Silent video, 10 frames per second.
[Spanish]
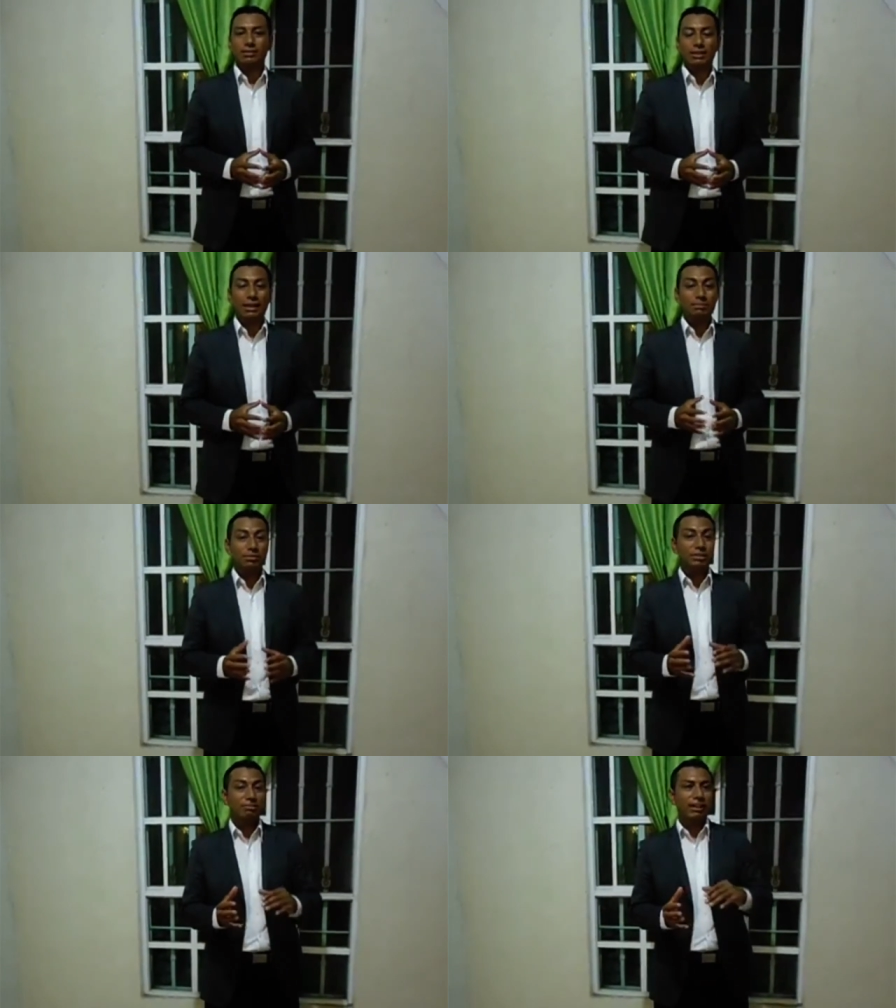
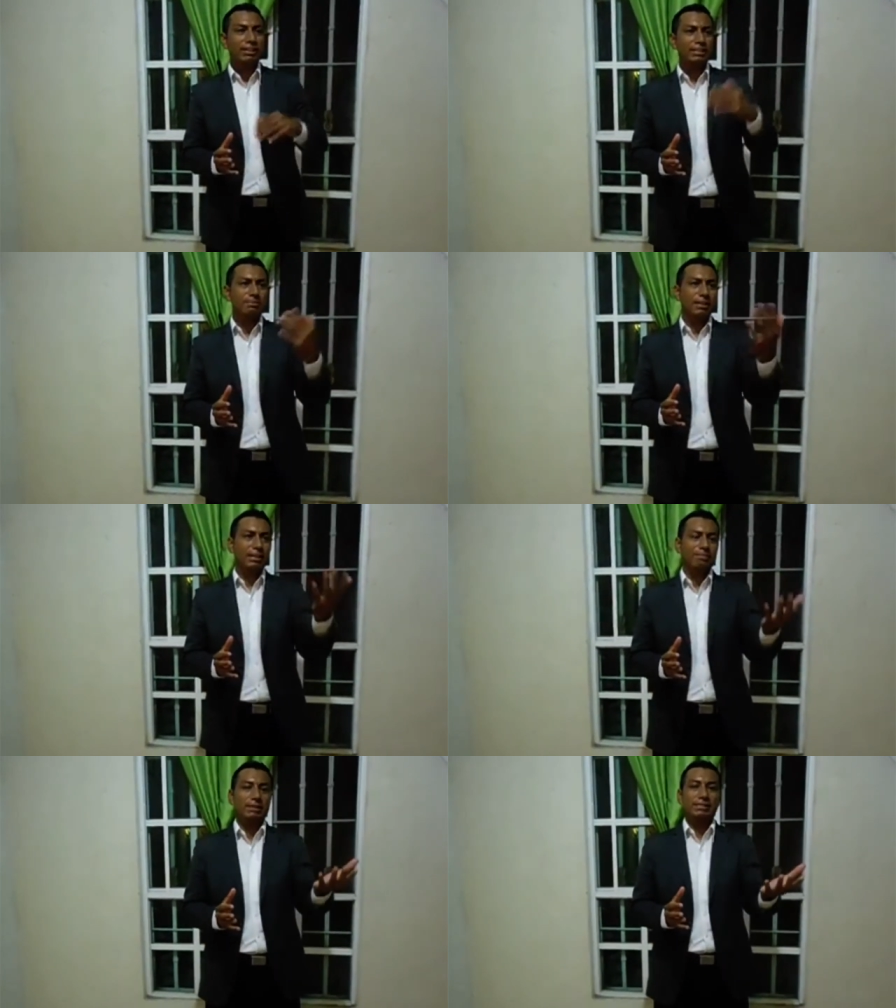tenemos diferentes
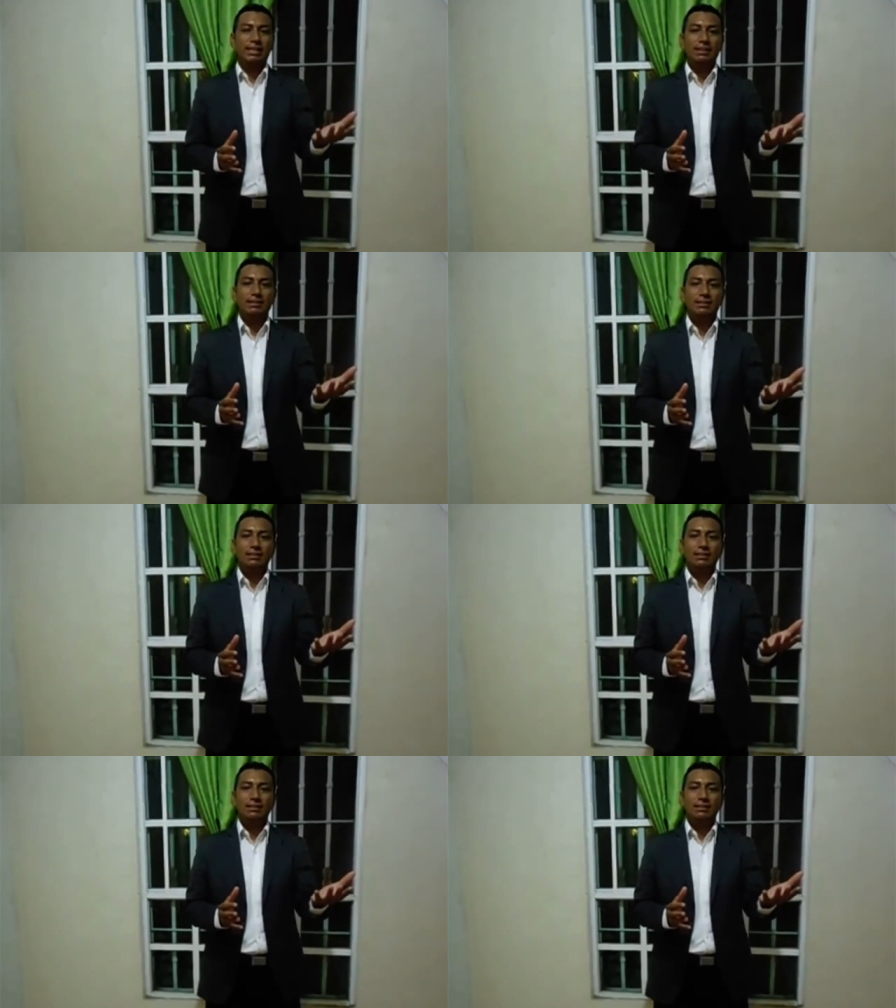maneras de pensar,